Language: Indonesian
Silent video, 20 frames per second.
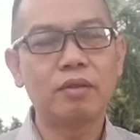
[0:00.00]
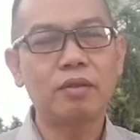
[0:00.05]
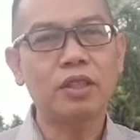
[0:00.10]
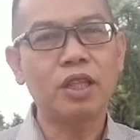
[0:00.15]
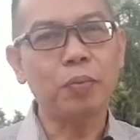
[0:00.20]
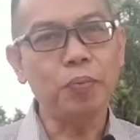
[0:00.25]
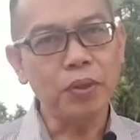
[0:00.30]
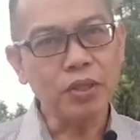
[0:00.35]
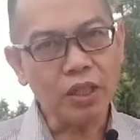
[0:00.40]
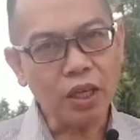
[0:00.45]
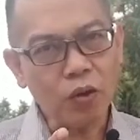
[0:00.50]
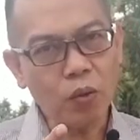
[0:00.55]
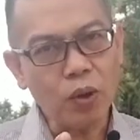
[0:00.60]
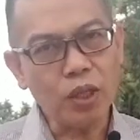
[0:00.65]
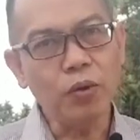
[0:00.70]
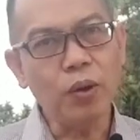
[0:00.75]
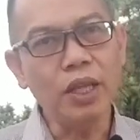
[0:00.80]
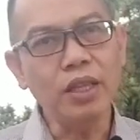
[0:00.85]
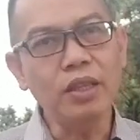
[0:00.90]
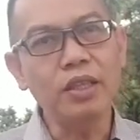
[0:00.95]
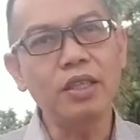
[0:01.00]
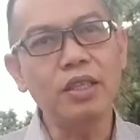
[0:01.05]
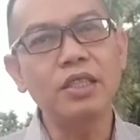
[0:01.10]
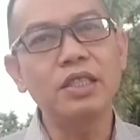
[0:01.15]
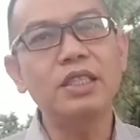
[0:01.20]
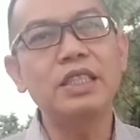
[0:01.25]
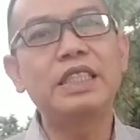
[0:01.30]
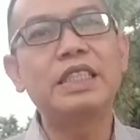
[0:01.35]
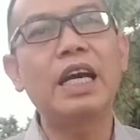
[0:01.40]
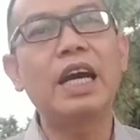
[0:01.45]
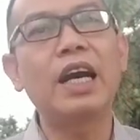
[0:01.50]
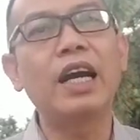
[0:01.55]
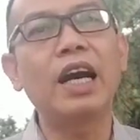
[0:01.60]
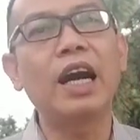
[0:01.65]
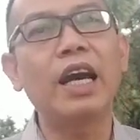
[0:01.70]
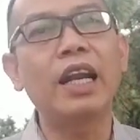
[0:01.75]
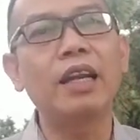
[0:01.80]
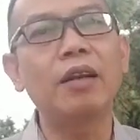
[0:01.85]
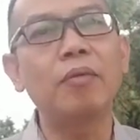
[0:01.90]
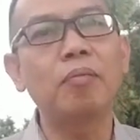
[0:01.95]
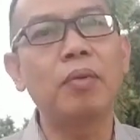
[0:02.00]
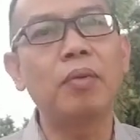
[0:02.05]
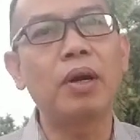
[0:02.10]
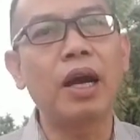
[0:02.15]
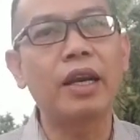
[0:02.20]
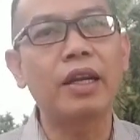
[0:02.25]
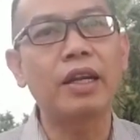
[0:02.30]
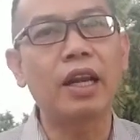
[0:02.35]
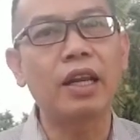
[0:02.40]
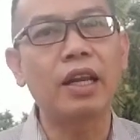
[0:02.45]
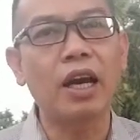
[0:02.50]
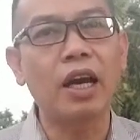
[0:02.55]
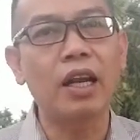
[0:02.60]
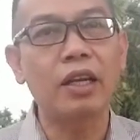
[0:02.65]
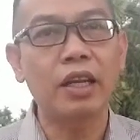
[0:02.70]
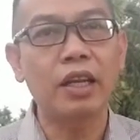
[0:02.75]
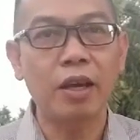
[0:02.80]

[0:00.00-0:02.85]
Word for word: tapi saya wanti-wanti, jangan mengandalkan